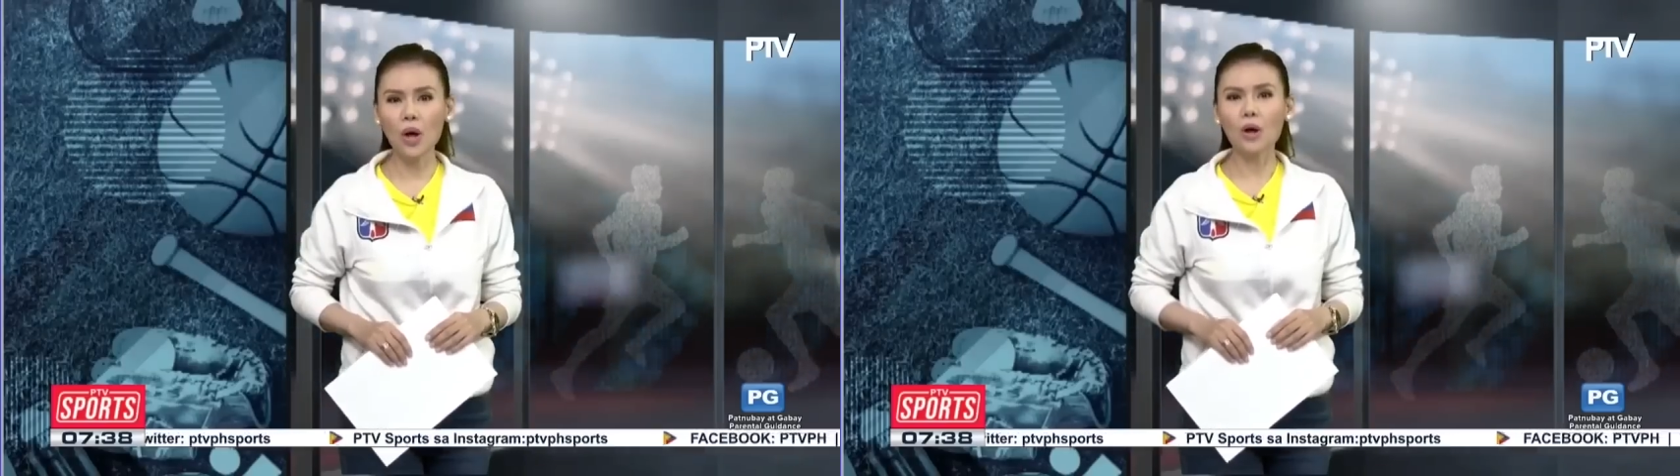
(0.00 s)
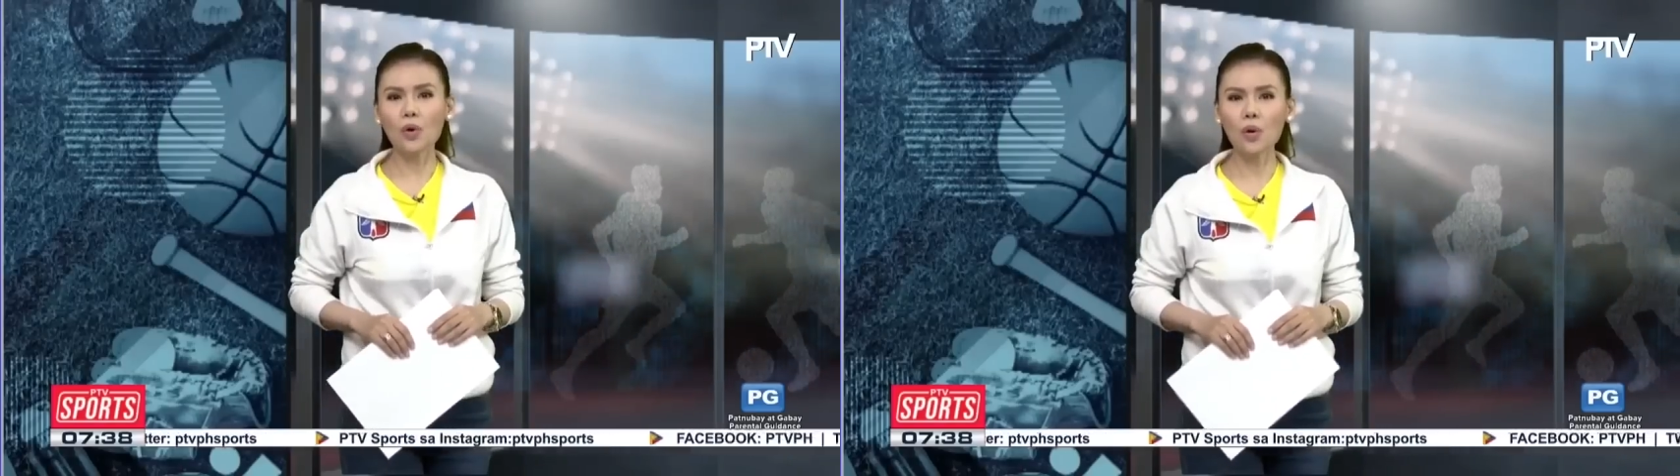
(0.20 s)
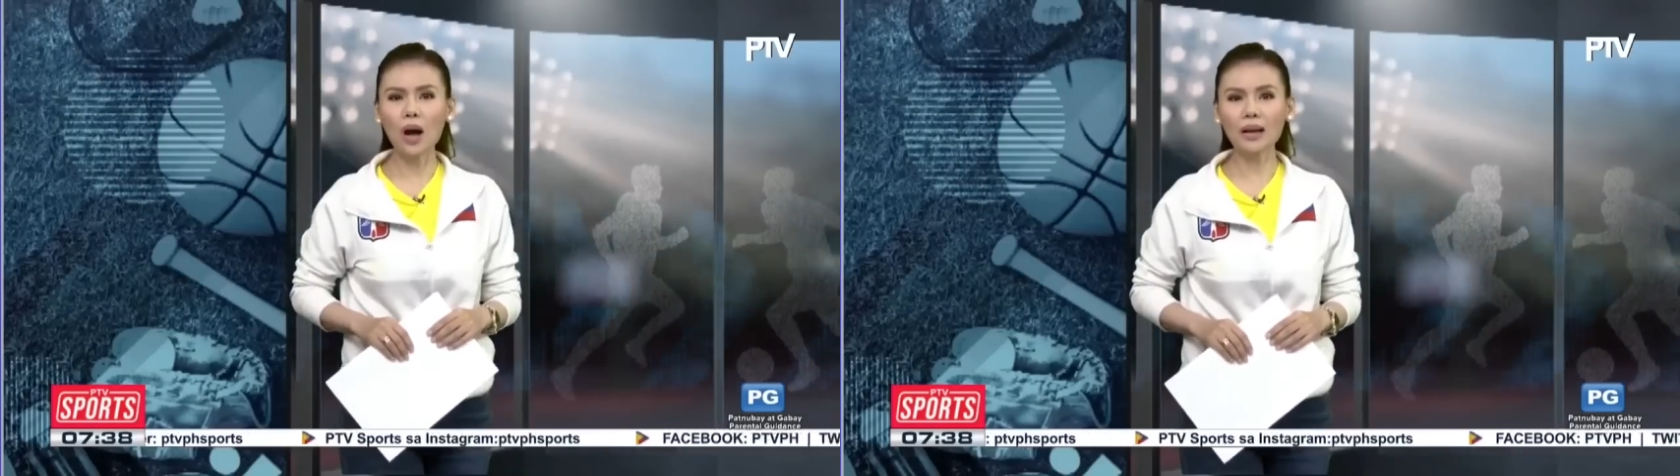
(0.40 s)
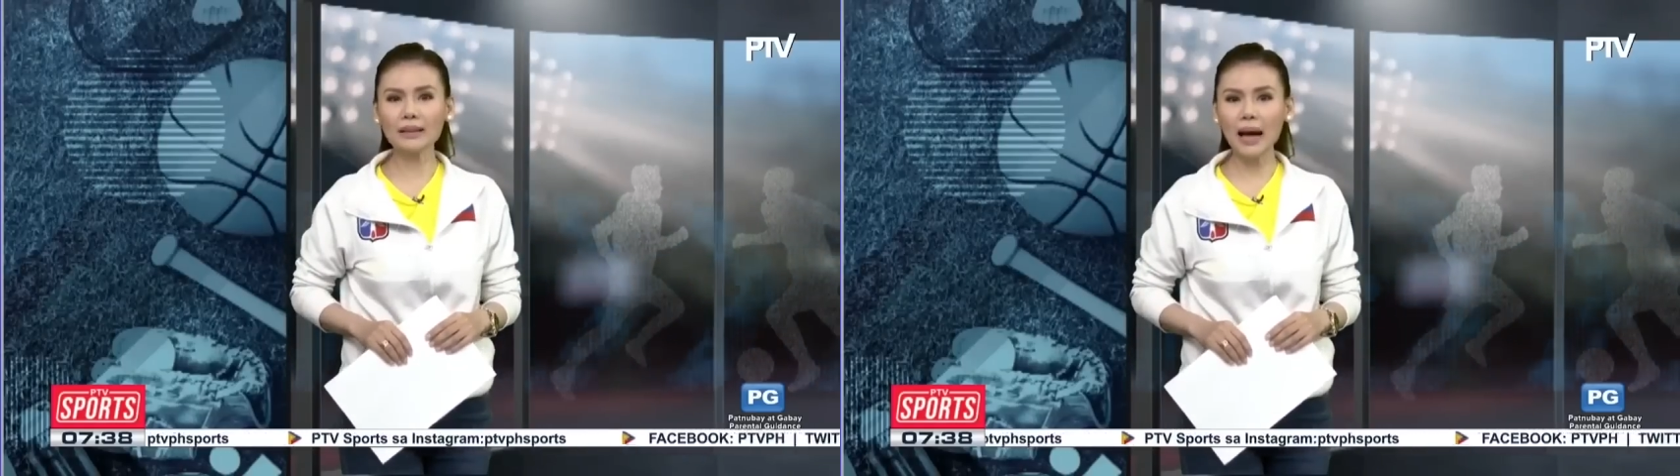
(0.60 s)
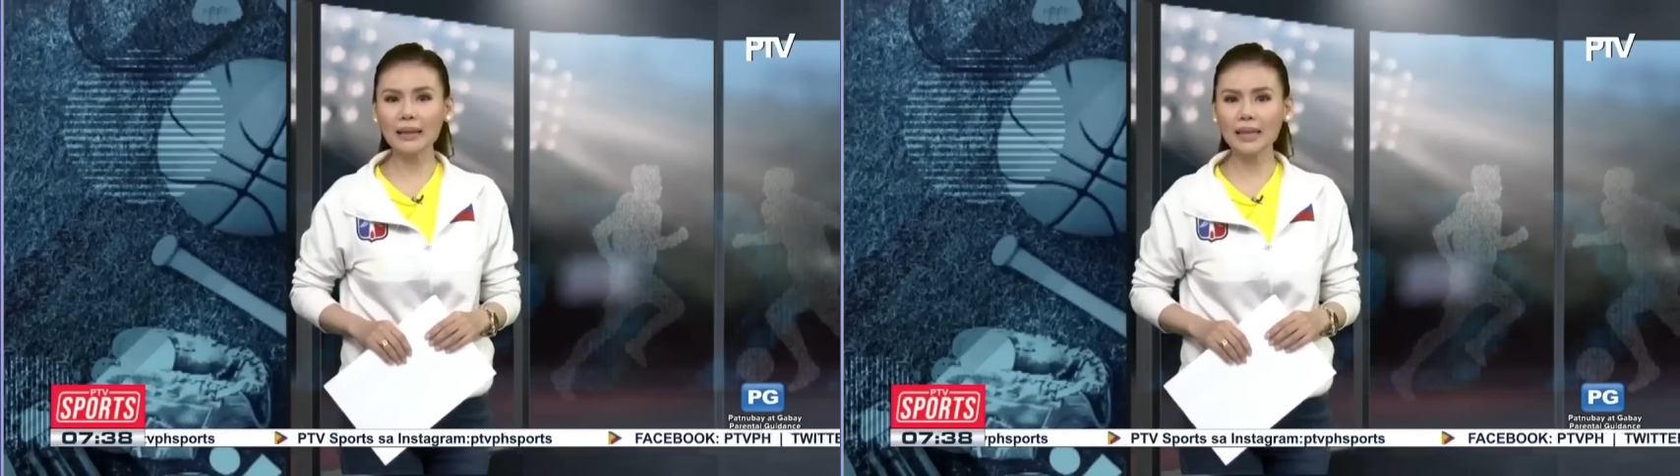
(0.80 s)
Kung ang
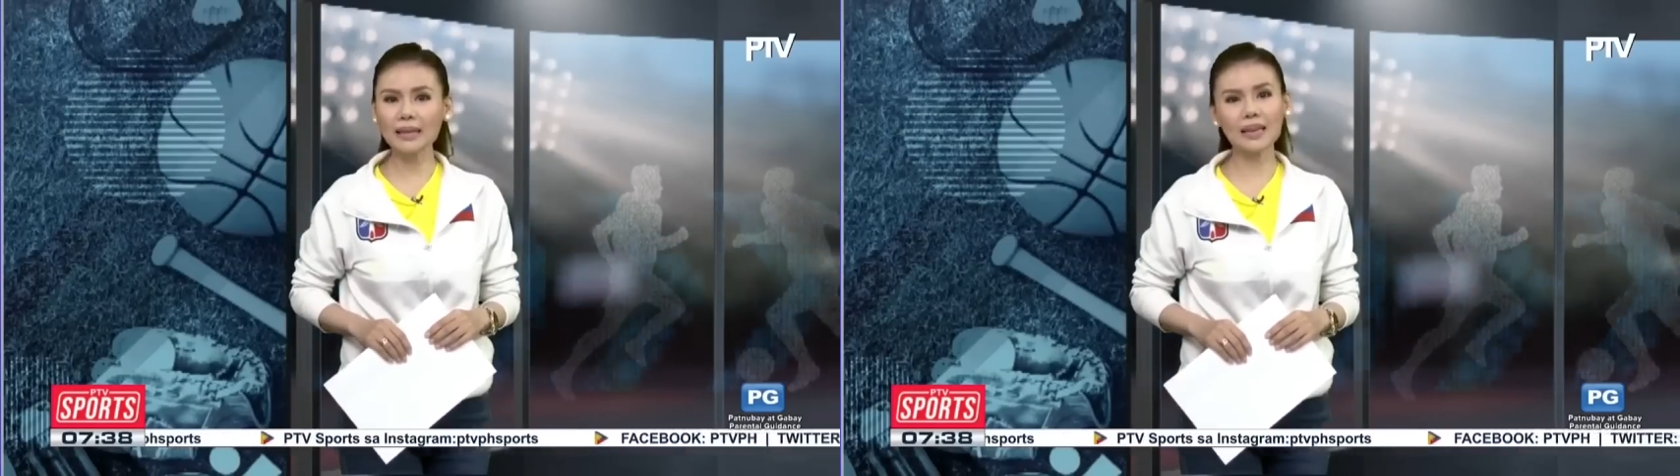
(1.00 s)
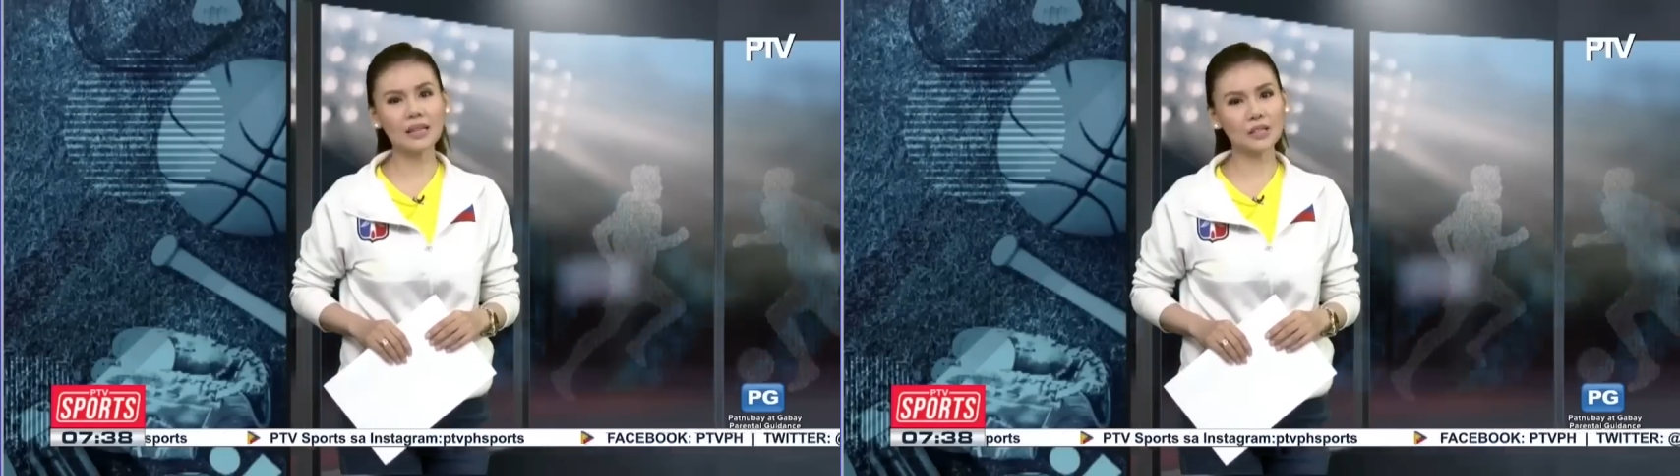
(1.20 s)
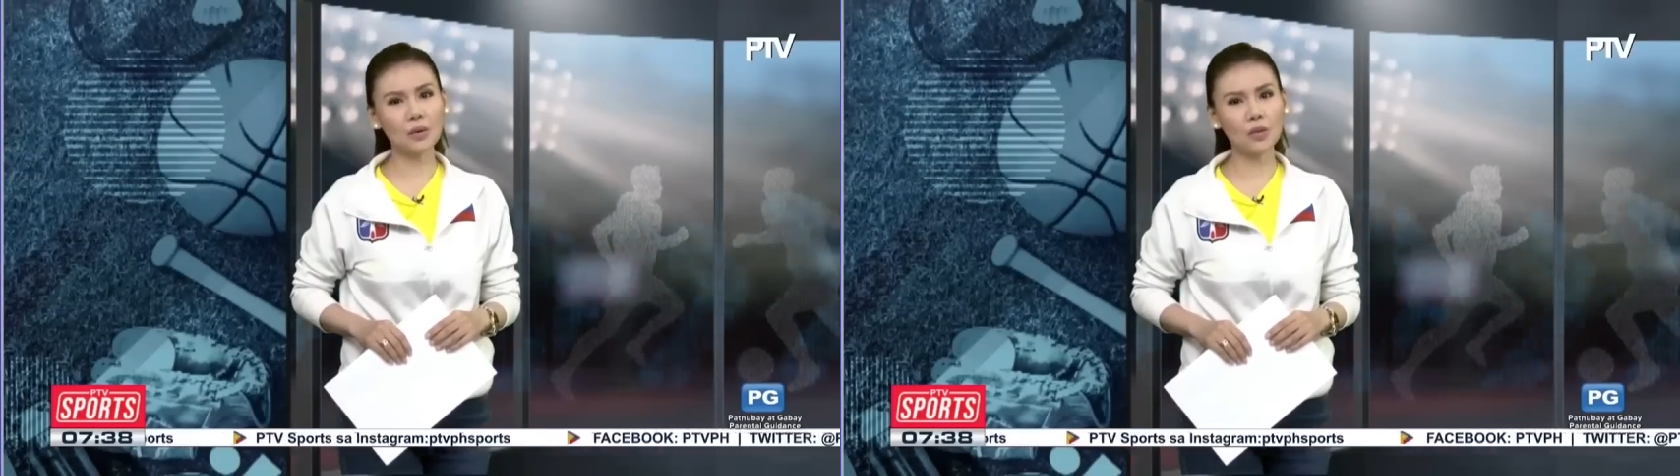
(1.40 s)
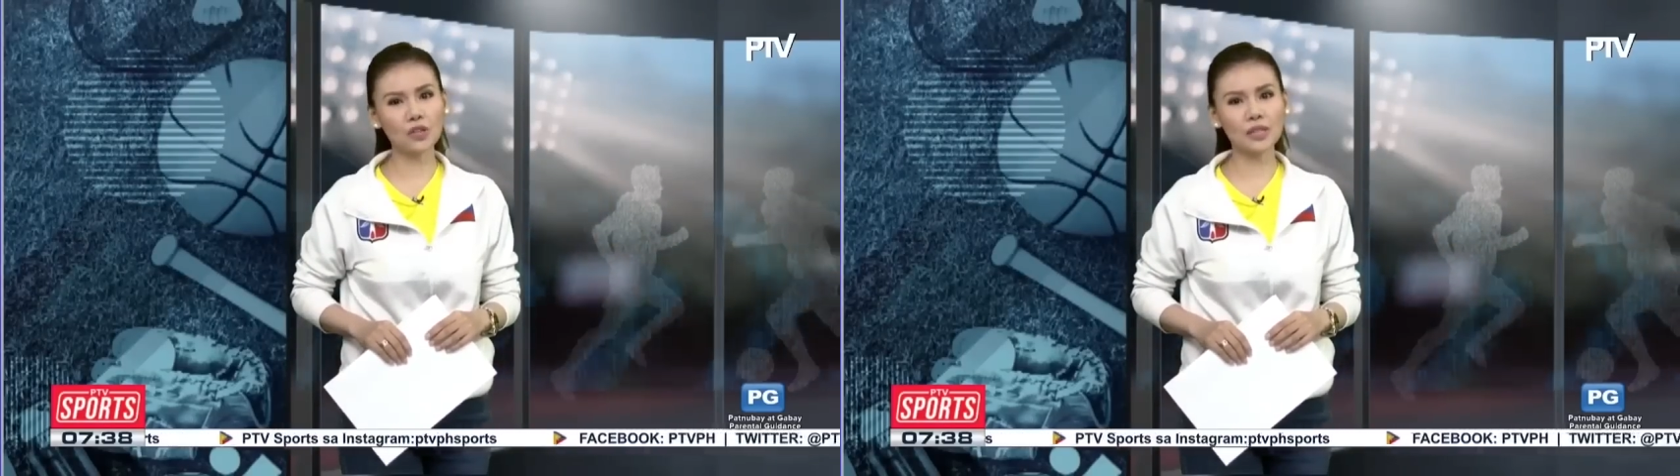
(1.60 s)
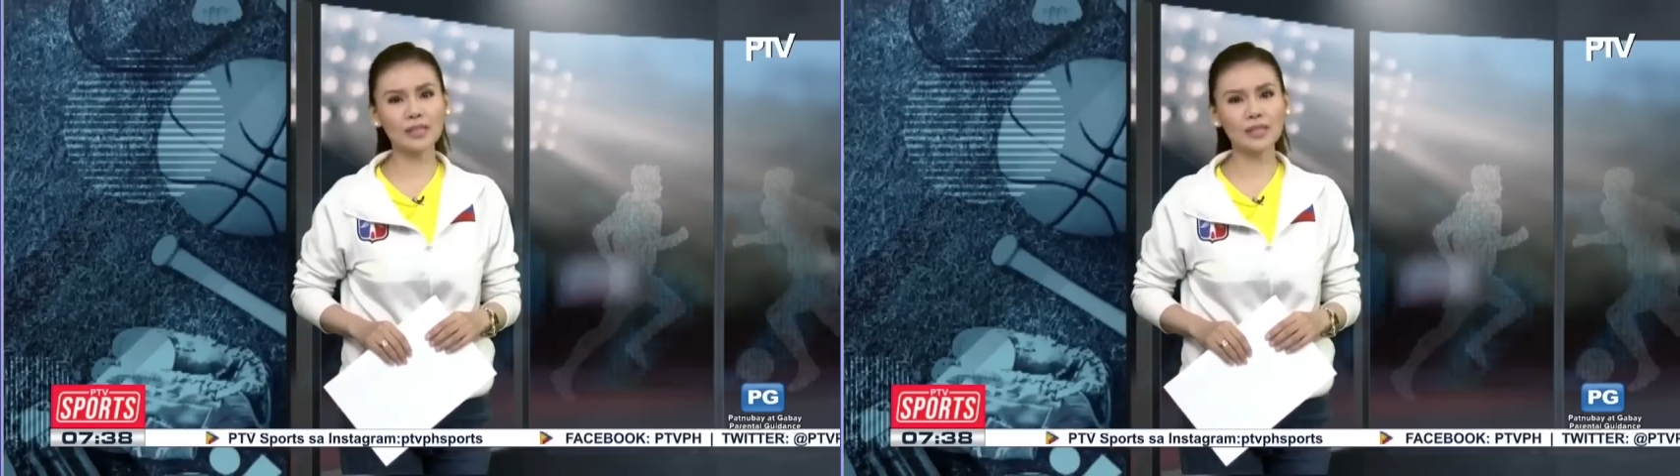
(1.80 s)
dating Gilas coach na